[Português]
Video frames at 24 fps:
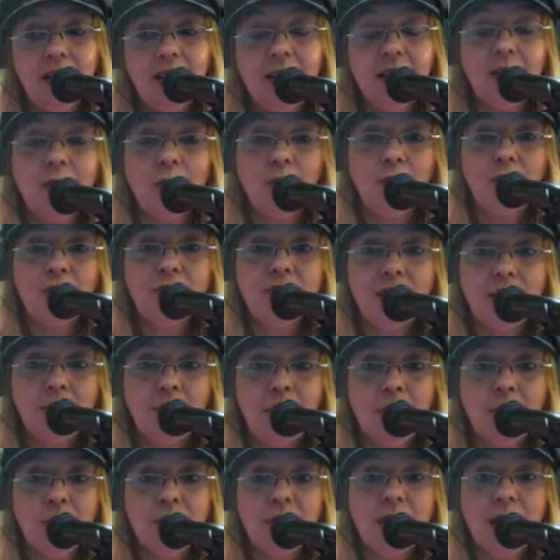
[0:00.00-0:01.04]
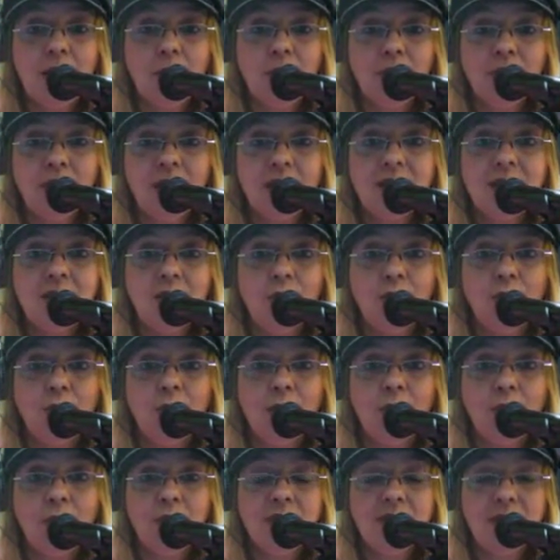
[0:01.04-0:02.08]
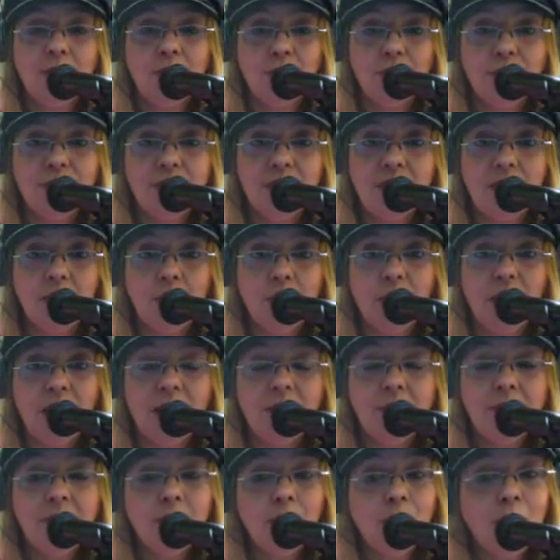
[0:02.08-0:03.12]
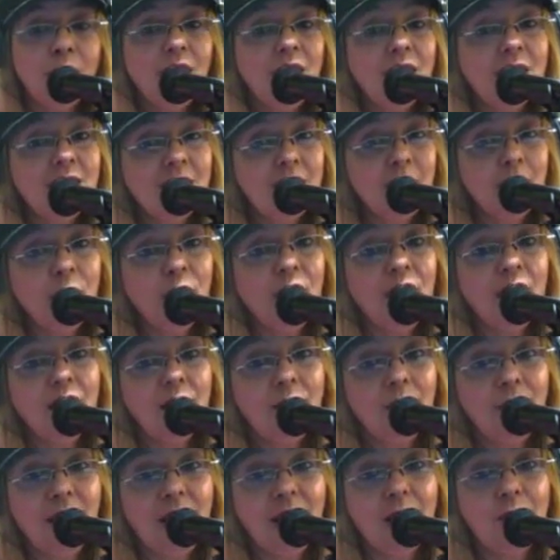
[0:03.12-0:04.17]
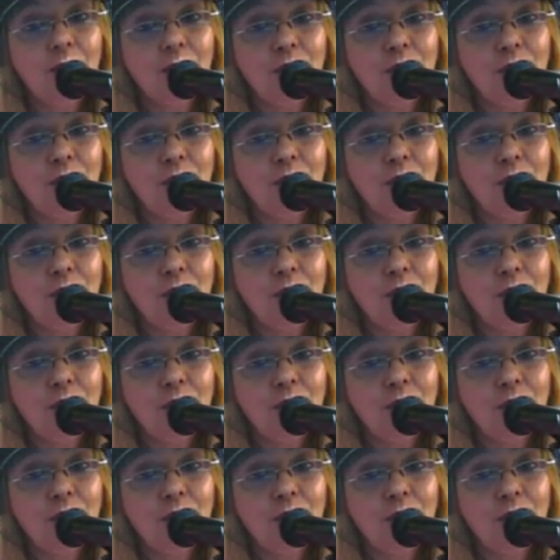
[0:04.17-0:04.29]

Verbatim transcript: então nós sabemos que aconteceu alguma coisa com Zípora, porque Zípora não era